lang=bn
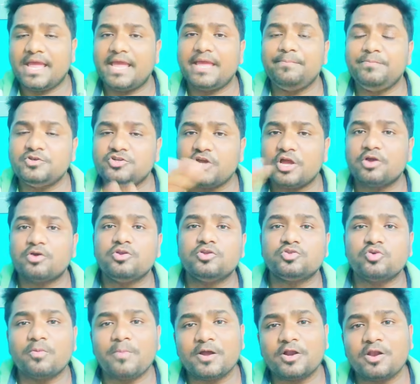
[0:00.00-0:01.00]
এই বিষয়গুলো
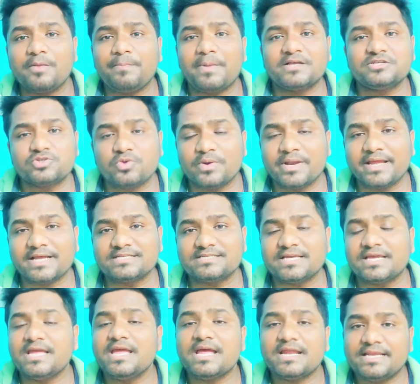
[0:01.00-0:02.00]
তো ওভারঅল পাস করে
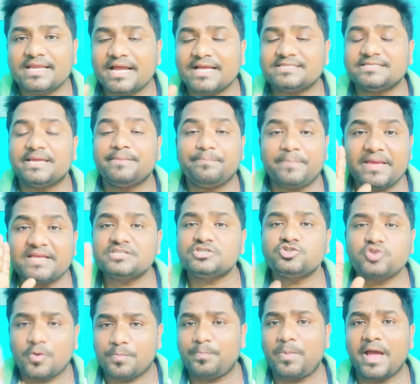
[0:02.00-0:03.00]
গেছে ঠিক আছে
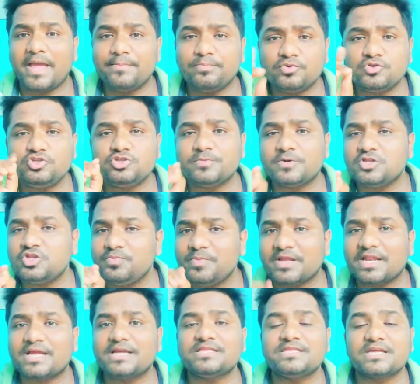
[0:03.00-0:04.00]
বেস্ট অফ ফাইভ উচ্চ
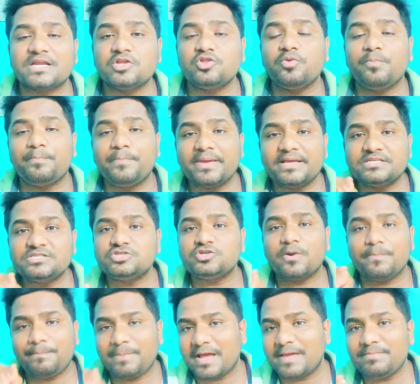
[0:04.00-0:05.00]
মাধ্যমিকের ক্ষেত্রে কিন্তু বেস্ট
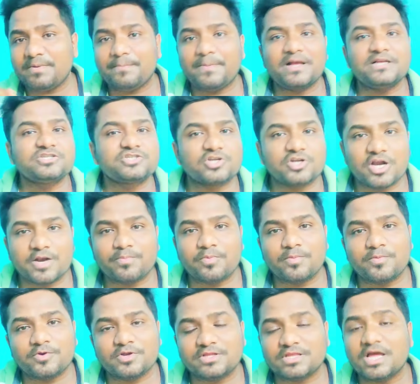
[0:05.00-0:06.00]
অফ ফাইভে পাস করার
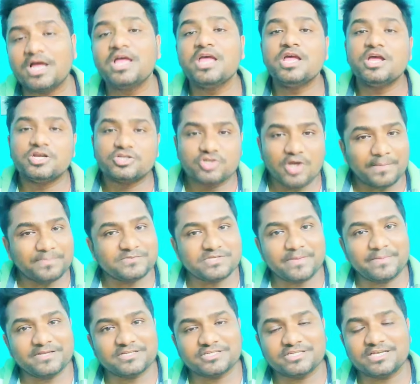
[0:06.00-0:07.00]
প্রবণতা
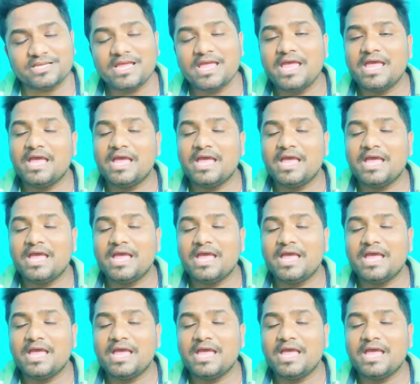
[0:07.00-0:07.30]
সবচেয়ে বেশি